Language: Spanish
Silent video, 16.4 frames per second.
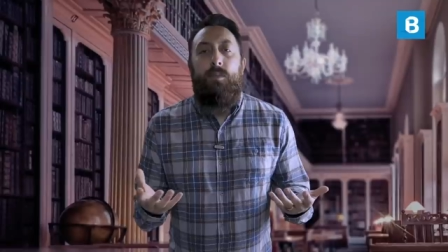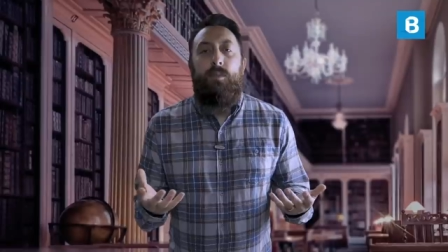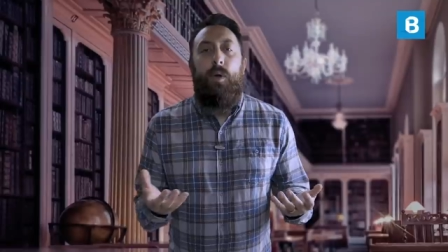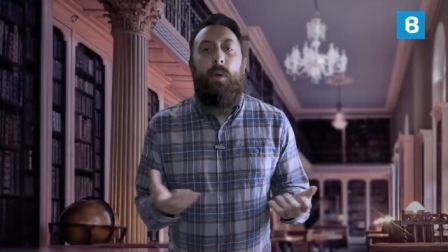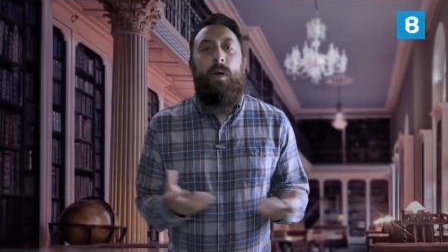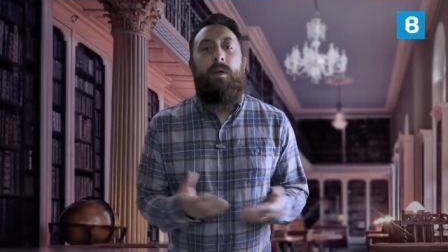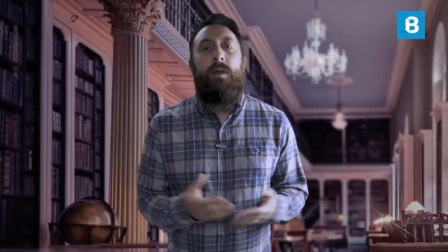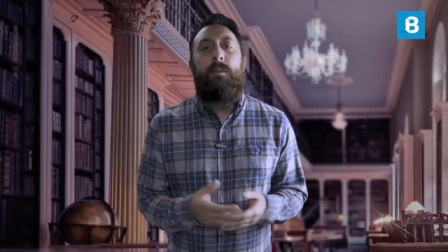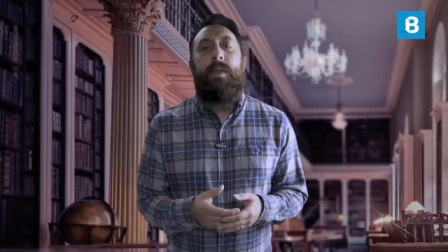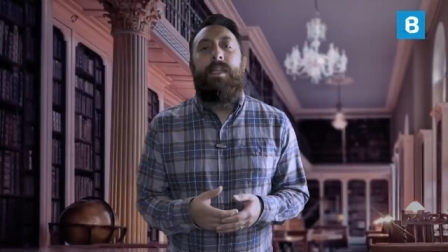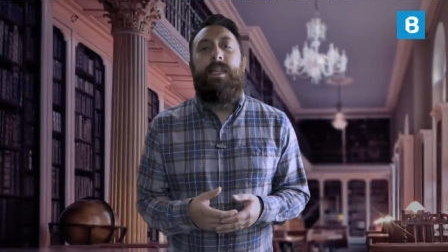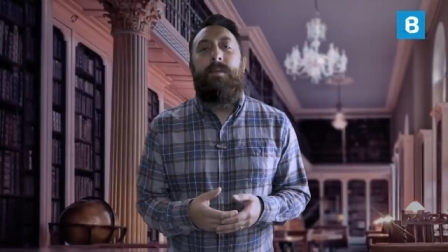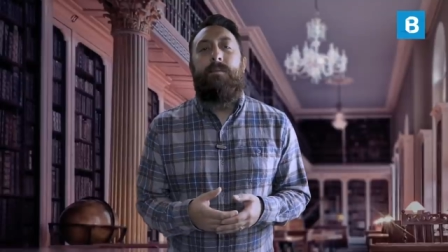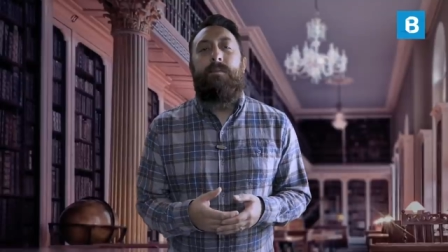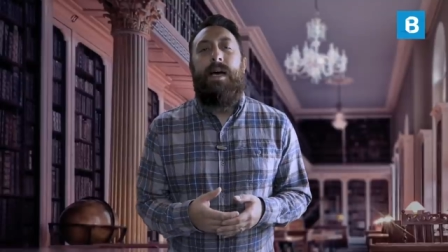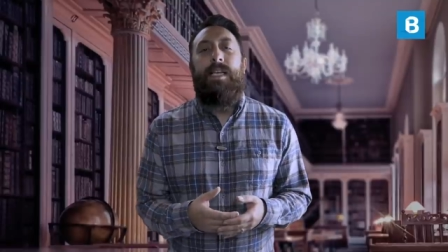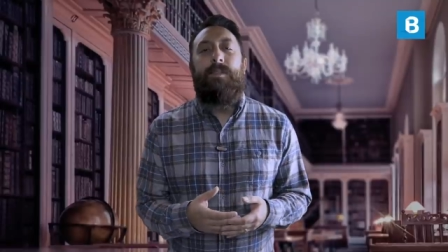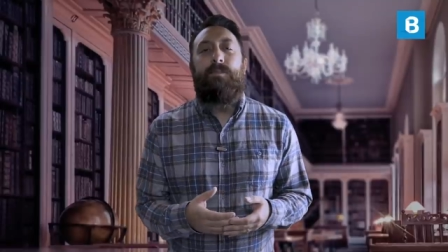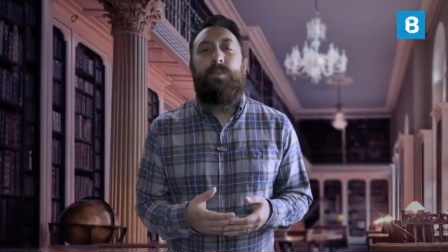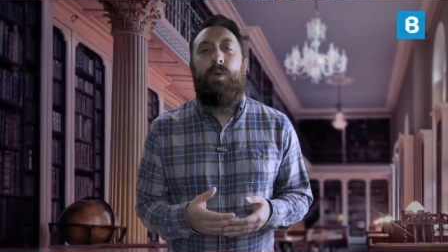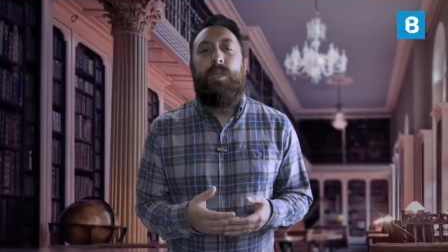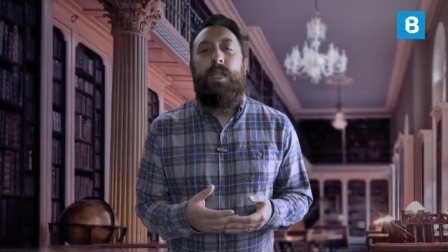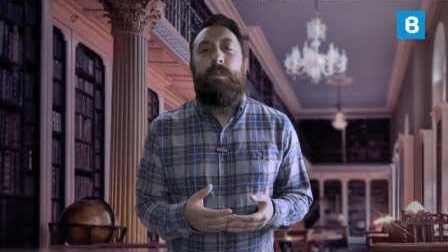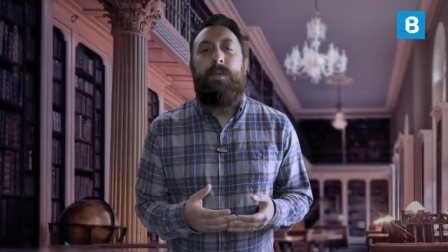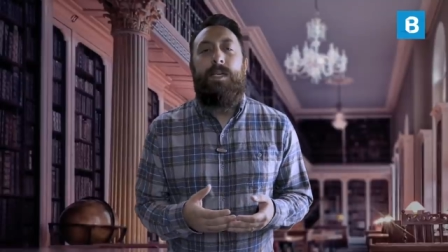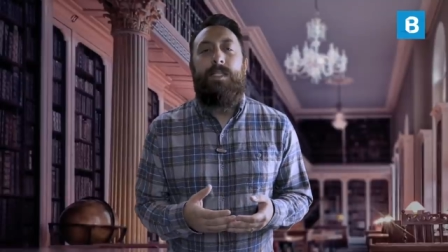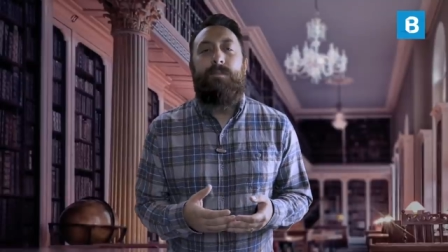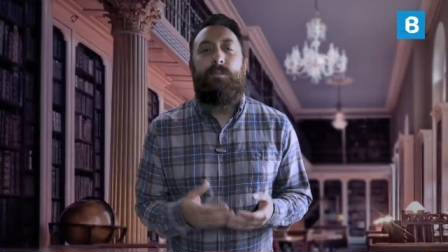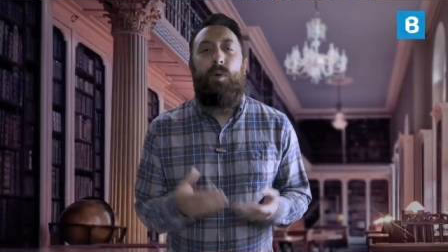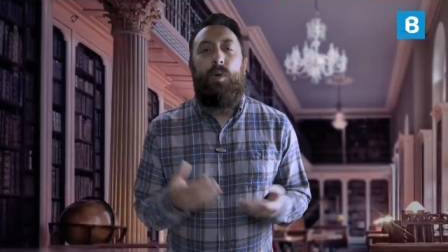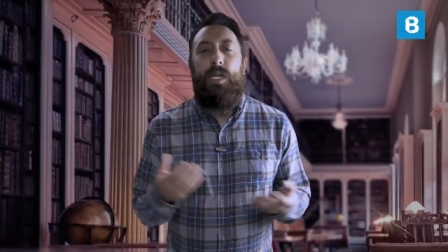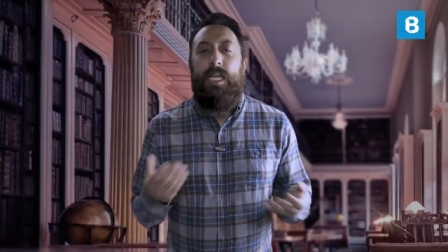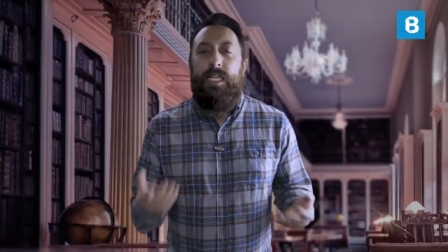probablemente más por temas
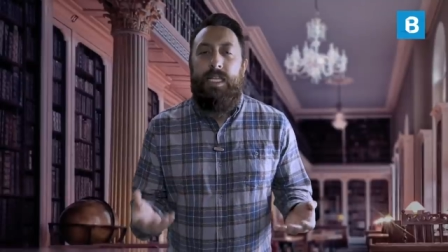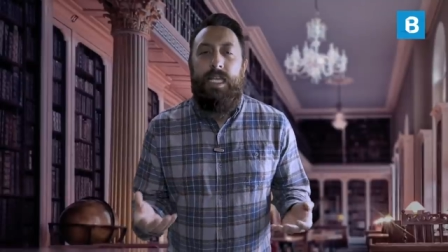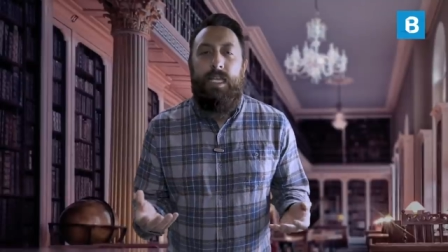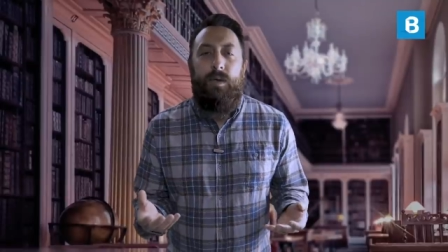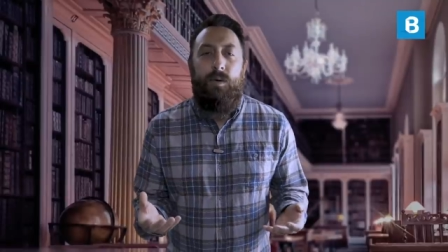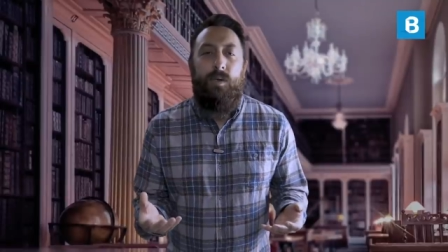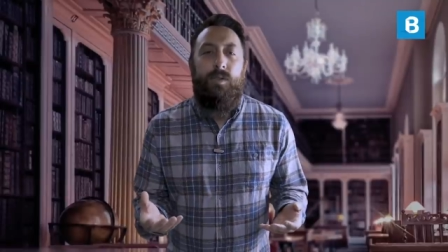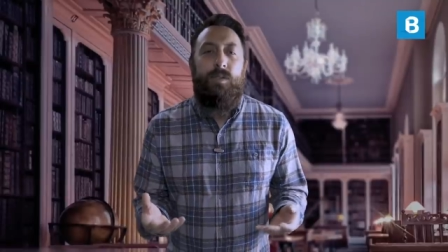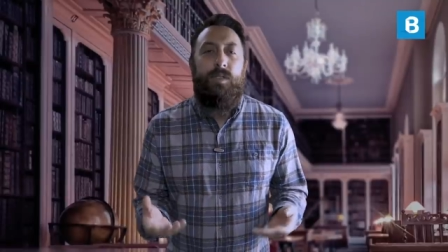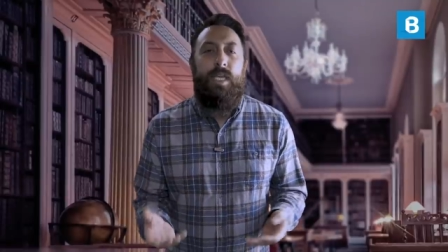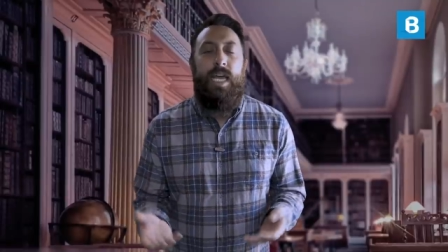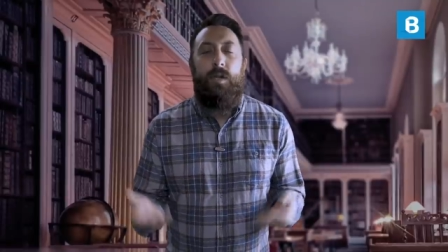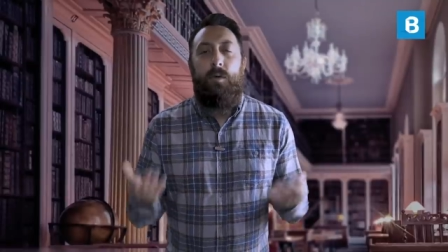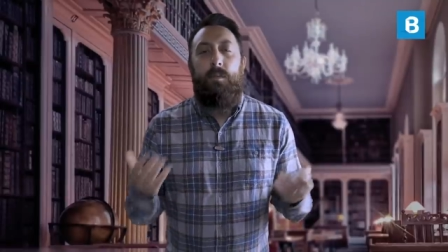políticos que